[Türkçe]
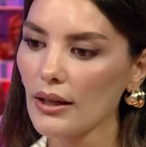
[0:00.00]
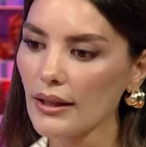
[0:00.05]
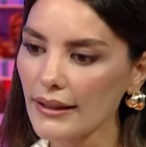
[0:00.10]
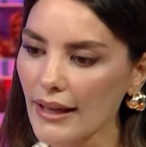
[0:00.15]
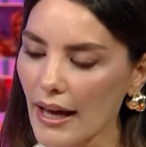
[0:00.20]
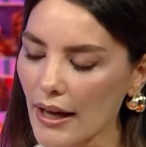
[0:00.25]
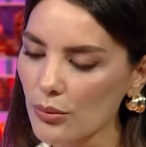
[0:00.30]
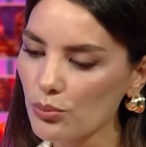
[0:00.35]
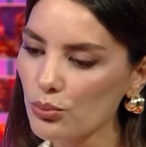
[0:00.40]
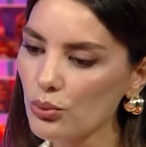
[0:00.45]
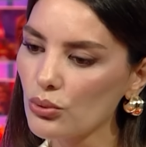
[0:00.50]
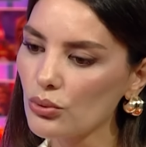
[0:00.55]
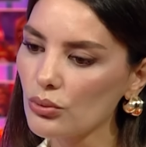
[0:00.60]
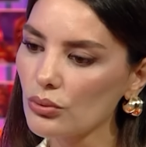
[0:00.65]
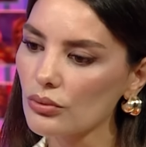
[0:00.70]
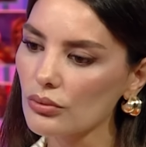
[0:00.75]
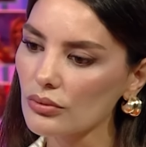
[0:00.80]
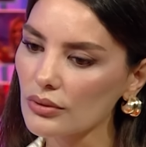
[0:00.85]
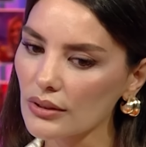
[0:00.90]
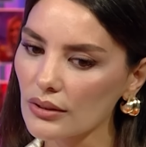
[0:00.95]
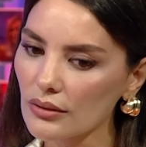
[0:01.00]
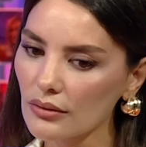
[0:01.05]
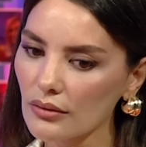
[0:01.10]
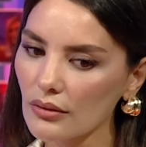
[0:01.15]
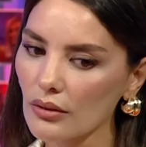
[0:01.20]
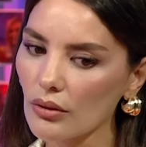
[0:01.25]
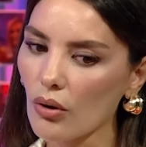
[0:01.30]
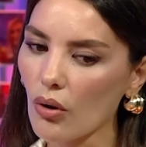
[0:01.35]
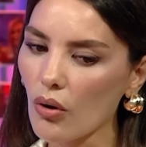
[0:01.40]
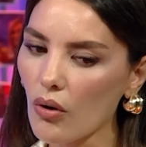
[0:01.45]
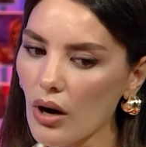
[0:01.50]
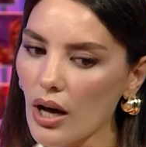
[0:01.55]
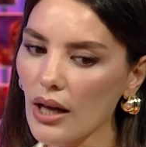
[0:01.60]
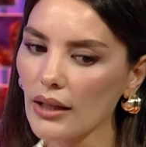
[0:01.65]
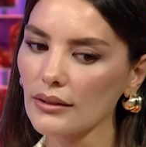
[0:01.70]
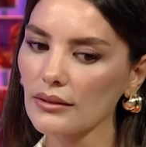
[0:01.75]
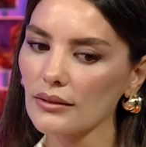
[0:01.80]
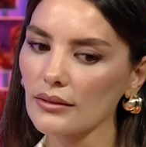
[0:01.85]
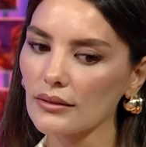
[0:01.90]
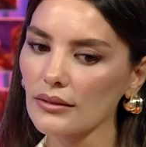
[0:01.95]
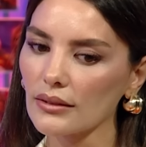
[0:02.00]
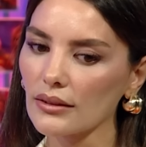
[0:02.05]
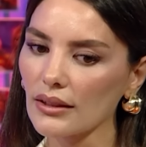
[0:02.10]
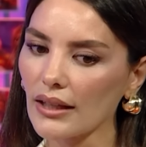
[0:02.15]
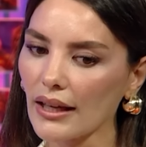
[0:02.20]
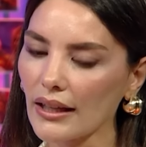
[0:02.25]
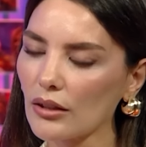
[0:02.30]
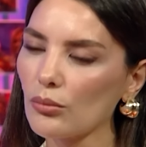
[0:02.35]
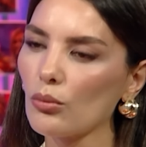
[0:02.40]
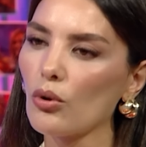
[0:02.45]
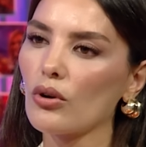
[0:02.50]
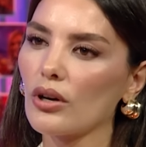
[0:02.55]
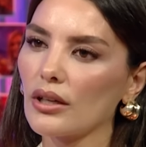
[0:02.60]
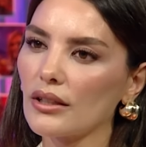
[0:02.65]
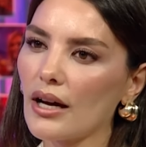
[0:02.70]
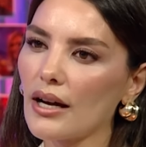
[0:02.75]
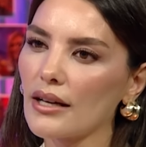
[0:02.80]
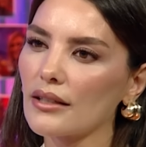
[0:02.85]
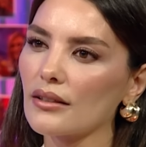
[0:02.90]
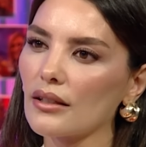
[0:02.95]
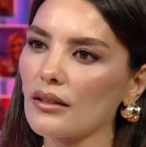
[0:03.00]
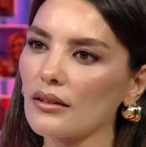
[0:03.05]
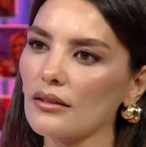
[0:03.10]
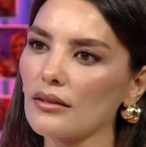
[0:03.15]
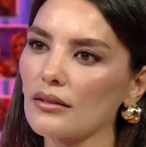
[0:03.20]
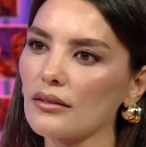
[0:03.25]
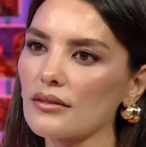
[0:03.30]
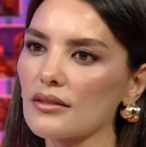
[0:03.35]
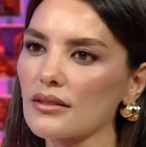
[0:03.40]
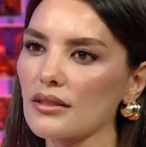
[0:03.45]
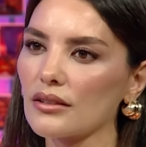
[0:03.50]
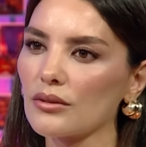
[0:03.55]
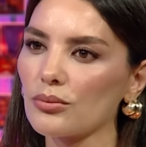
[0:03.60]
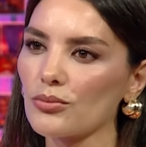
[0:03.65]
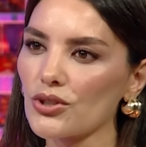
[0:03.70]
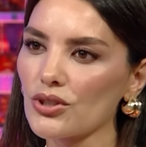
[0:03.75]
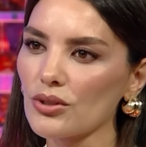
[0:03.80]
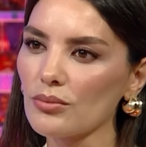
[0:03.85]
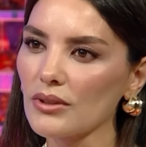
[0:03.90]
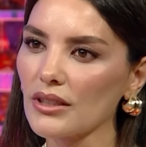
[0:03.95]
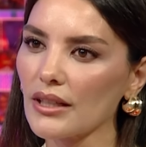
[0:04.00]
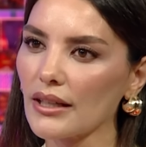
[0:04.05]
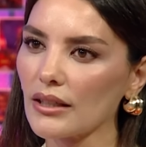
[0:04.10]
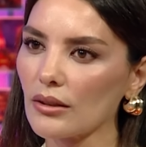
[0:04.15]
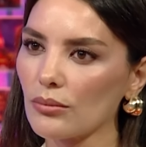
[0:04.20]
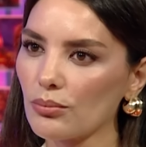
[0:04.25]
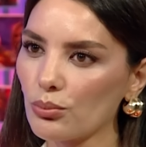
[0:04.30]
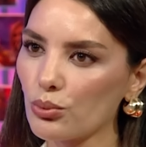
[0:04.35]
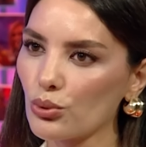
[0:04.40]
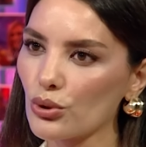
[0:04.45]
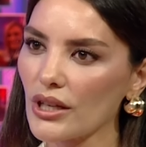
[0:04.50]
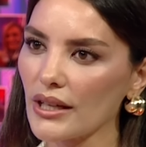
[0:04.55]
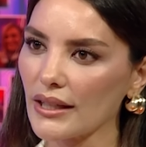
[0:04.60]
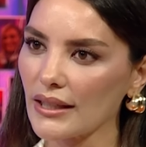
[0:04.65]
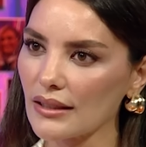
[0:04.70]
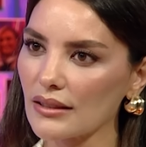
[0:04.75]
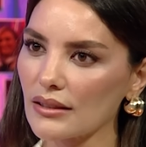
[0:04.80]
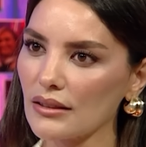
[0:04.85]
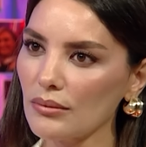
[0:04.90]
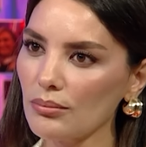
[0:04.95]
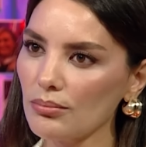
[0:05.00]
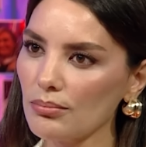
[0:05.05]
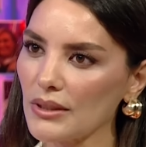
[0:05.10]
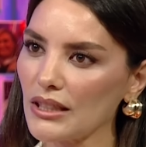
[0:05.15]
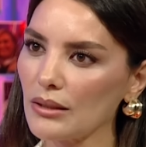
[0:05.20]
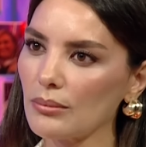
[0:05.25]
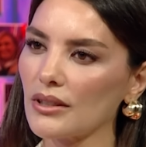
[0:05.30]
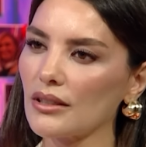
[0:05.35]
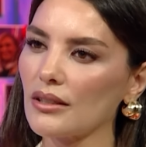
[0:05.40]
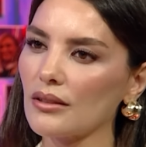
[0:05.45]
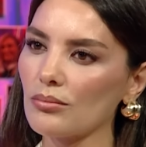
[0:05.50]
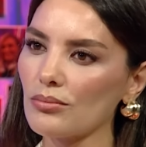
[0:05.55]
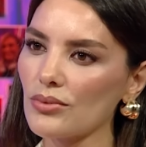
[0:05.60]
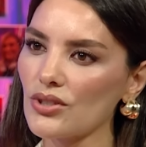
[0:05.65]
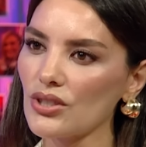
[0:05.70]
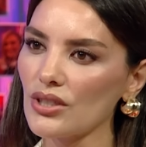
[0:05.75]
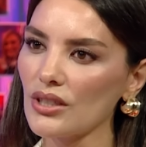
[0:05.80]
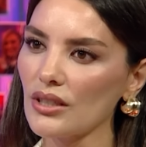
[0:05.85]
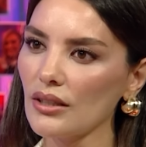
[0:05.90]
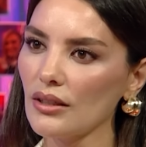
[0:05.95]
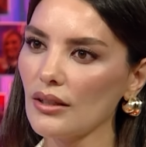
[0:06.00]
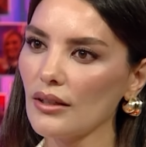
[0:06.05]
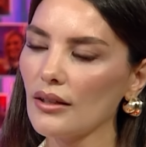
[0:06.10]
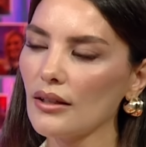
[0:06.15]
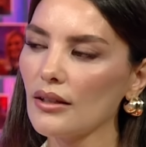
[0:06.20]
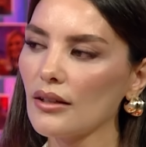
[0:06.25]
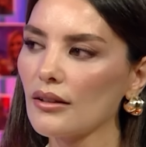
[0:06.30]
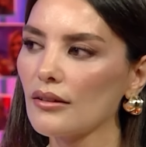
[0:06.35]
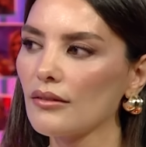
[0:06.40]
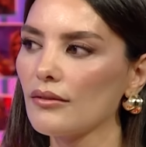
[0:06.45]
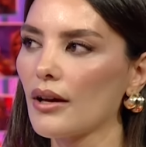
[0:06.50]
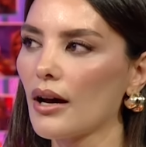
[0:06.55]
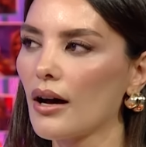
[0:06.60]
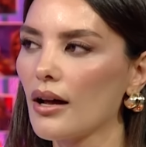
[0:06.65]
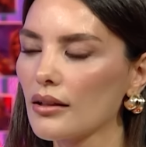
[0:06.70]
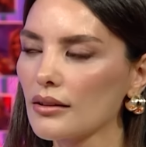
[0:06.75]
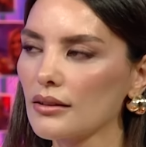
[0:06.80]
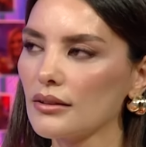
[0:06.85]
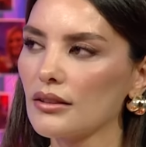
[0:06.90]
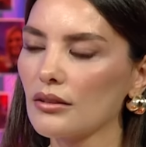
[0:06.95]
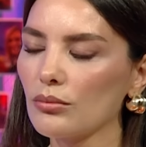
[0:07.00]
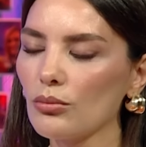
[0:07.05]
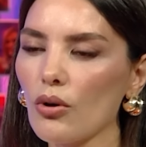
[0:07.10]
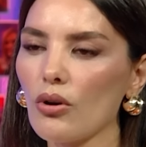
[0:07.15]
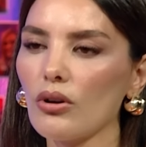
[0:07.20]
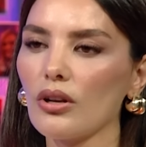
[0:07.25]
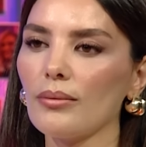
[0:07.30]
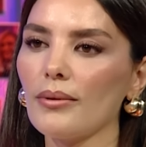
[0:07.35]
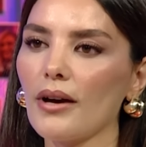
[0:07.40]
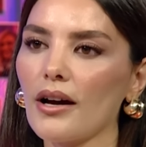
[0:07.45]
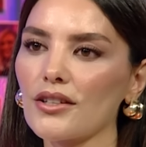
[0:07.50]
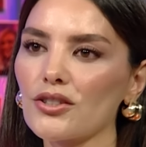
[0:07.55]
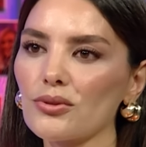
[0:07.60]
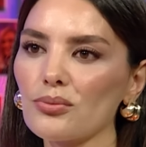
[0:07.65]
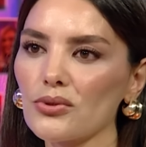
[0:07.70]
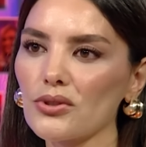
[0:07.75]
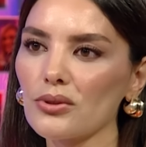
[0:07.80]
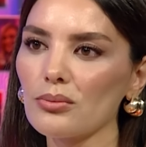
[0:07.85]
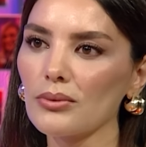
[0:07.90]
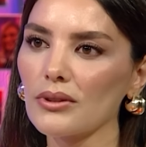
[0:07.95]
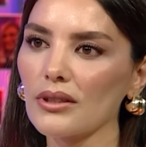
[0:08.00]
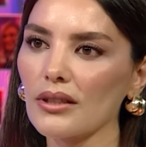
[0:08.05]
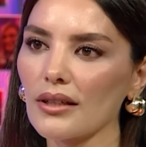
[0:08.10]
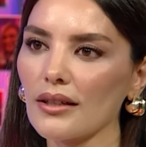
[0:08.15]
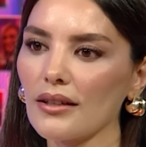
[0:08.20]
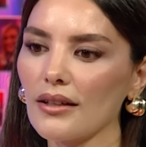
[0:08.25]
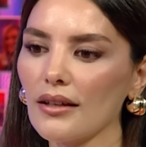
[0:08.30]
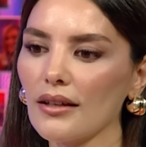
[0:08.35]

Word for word: Yani bu o an kendim o kadar sıkmışım ki hani buraya girdim bilmediğim bir şey ve algılarımı öyle bir açmışım ki